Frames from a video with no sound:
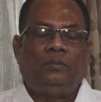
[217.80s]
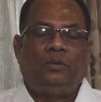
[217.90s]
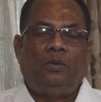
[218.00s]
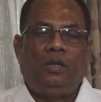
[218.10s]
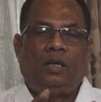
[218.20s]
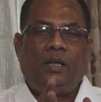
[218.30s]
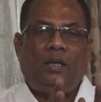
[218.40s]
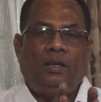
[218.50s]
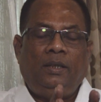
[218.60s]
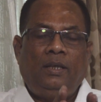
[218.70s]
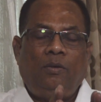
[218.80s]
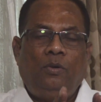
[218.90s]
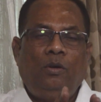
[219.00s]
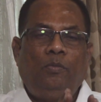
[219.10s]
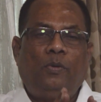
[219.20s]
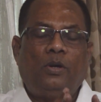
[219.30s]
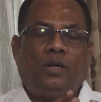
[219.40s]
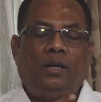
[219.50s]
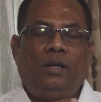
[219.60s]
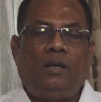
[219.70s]
உங்களுக்கு இந்த உணவுப்
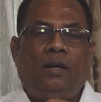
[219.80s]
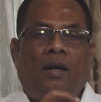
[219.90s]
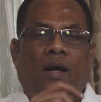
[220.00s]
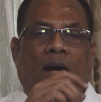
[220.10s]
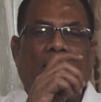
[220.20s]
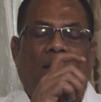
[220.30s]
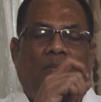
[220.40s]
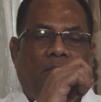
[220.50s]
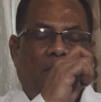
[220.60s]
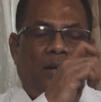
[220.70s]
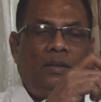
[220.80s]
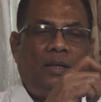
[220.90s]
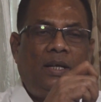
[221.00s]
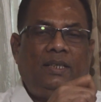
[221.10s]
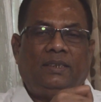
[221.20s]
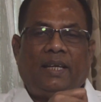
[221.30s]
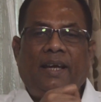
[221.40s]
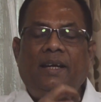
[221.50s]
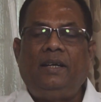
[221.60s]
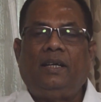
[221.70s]
பொருட்கள் அந்த மருந்துகளை
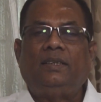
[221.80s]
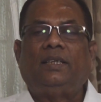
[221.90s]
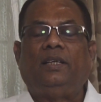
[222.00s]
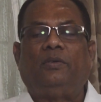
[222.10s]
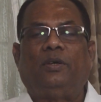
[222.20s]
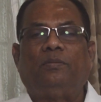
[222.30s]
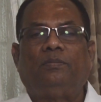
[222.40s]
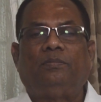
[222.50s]
செயலிழக்க செய்துவிடும்